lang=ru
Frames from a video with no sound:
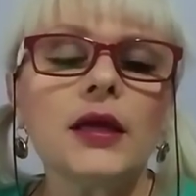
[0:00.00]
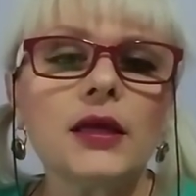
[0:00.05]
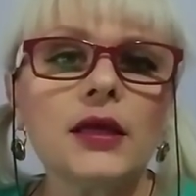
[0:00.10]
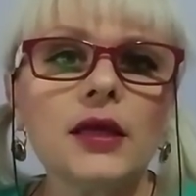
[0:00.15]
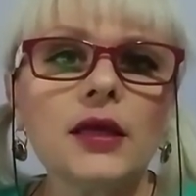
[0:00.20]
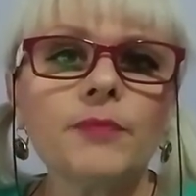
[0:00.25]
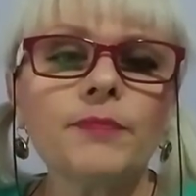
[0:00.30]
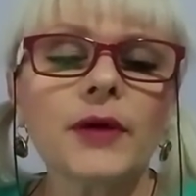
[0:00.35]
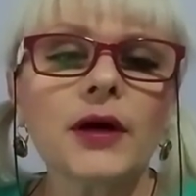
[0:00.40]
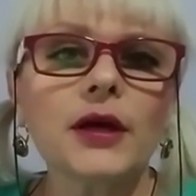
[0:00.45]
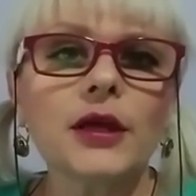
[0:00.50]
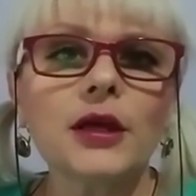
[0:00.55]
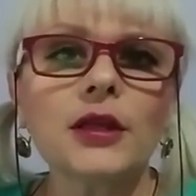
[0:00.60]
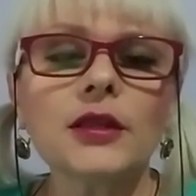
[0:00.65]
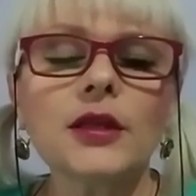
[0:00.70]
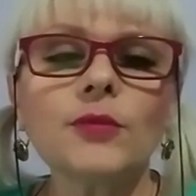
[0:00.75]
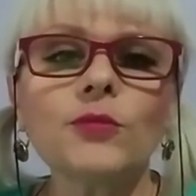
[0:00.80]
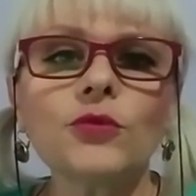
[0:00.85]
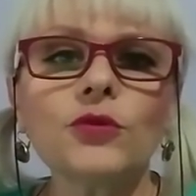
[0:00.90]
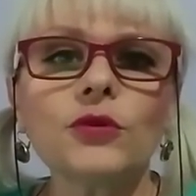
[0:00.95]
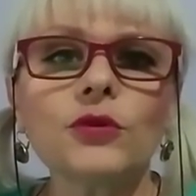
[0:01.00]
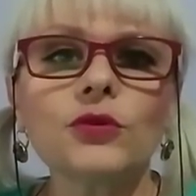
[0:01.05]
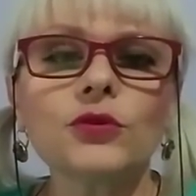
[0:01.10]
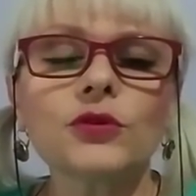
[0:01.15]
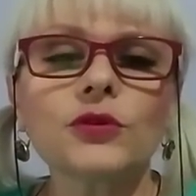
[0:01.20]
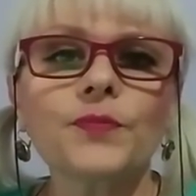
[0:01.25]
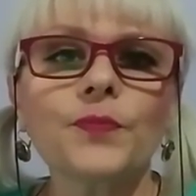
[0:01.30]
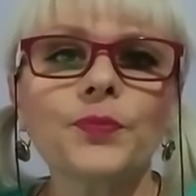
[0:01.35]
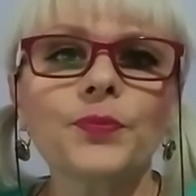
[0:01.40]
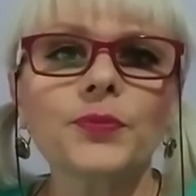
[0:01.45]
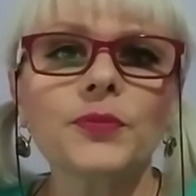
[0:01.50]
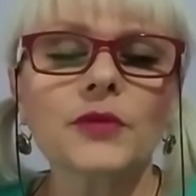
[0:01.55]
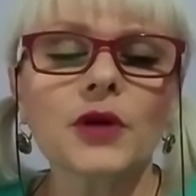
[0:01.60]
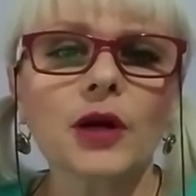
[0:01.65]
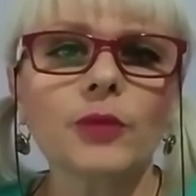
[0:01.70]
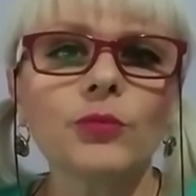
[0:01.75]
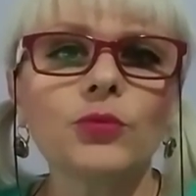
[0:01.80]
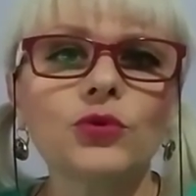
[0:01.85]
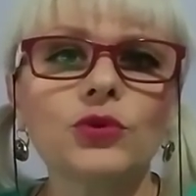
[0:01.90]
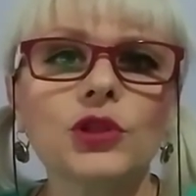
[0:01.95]
и поэтому он
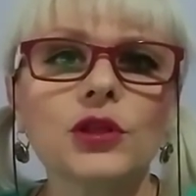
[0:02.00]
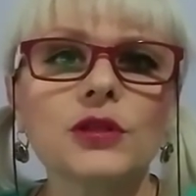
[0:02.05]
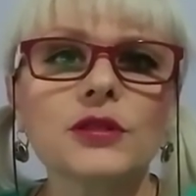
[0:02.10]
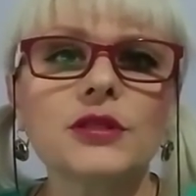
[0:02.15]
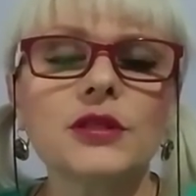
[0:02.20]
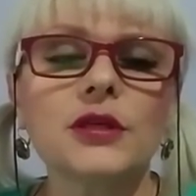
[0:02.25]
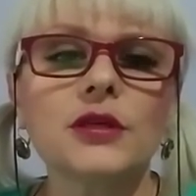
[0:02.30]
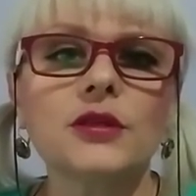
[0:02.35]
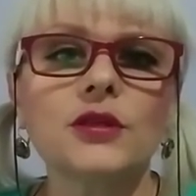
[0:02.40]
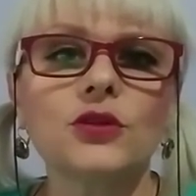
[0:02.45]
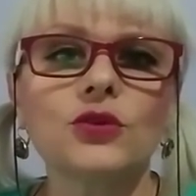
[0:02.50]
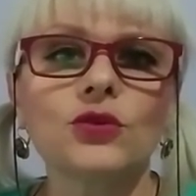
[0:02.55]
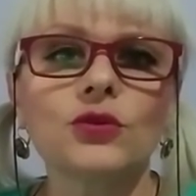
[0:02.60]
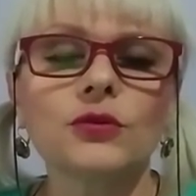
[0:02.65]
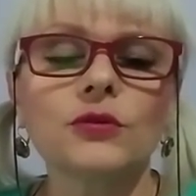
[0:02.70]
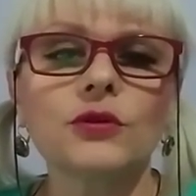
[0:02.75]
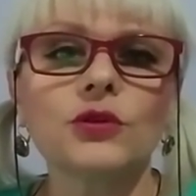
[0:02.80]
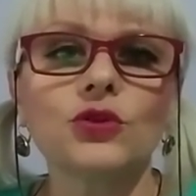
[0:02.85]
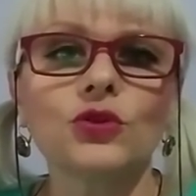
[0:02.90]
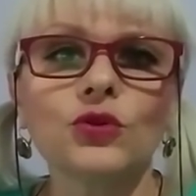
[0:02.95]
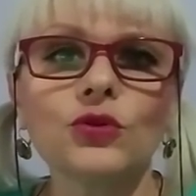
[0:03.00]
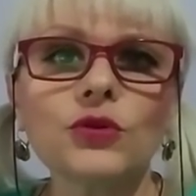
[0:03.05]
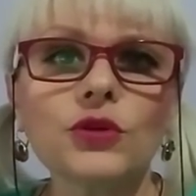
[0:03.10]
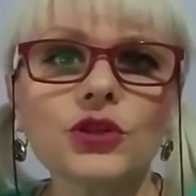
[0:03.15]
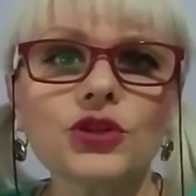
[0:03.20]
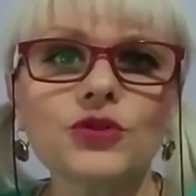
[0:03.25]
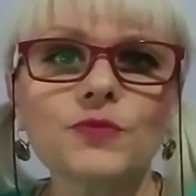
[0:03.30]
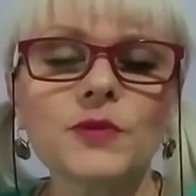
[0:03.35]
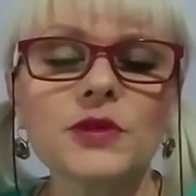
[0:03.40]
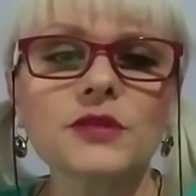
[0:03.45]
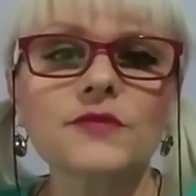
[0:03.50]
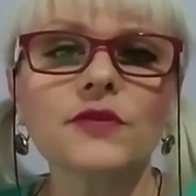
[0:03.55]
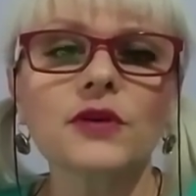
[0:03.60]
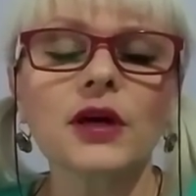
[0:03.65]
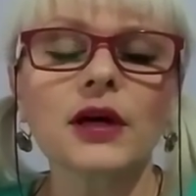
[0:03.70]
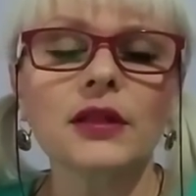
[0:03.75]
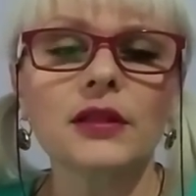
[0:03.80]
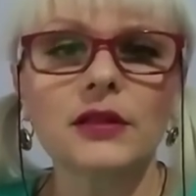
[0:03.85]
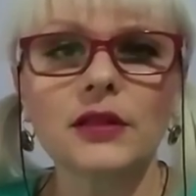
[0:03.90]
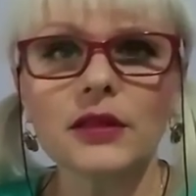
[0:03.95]
работал день и ночь, без
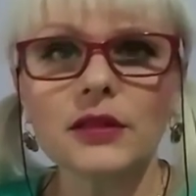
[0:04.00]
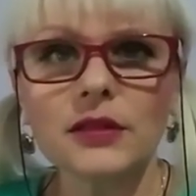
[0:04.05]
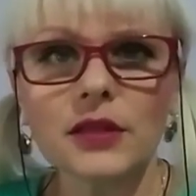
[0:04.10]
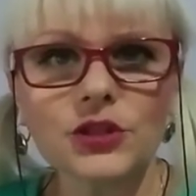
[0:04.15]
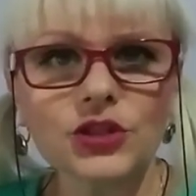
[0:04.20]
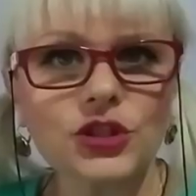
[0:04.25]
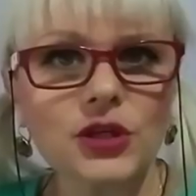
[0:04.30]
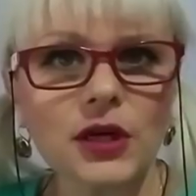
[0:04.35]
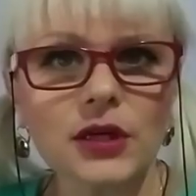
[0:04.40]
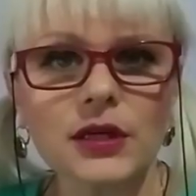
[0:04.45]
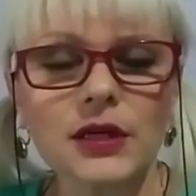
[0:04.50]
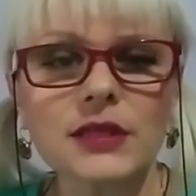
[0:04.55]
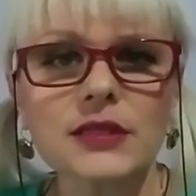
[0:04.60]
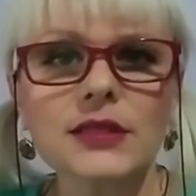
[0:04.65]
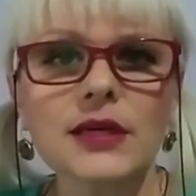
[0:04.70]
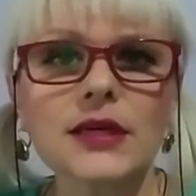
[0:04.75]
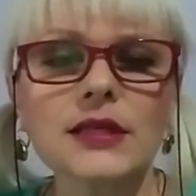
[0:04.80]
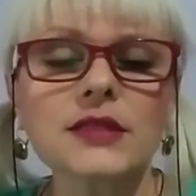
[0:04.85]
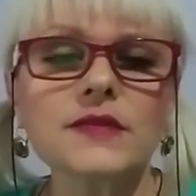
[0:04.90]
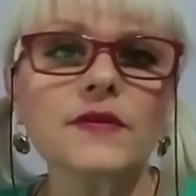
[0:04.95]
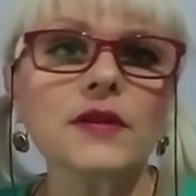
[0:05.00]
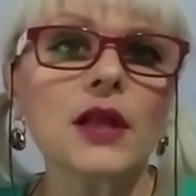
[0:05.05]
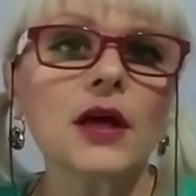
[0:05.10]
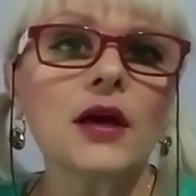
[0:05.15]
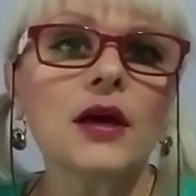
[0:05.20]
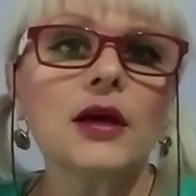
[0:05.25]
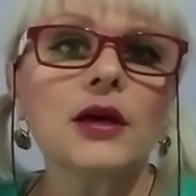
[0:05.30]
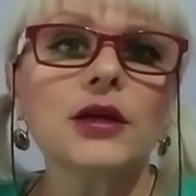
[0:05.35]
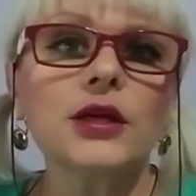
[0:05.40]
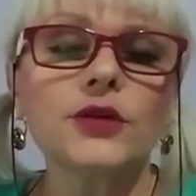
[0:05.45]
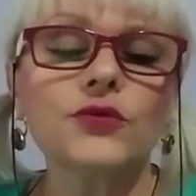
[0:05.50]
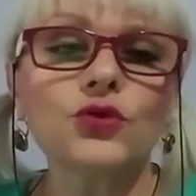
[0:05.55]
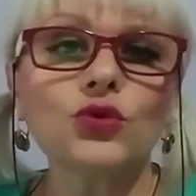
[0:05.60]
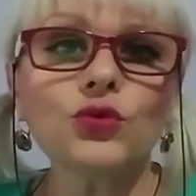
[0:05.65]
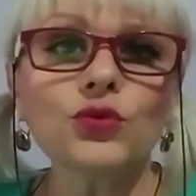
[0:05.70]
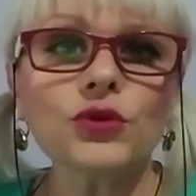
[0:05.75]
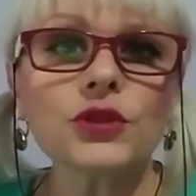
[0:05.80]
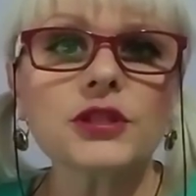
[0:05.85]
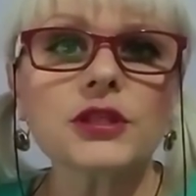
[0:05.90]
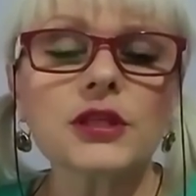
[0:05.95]
выходных даже, как рассказывал, рассказывал, и в
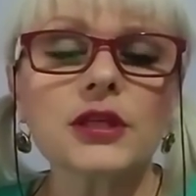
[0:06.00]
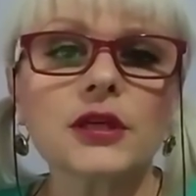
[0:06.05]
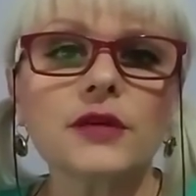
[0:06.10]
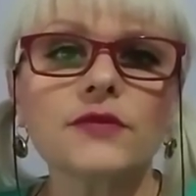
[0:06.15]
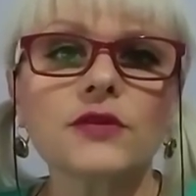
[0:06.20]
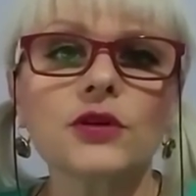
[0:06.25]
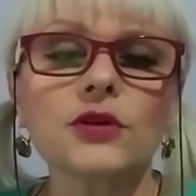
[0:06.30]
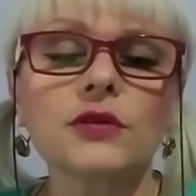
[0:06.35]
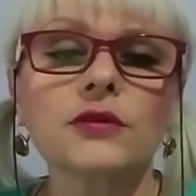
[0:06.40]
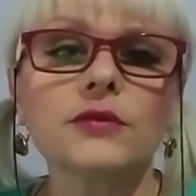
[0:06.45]
Турции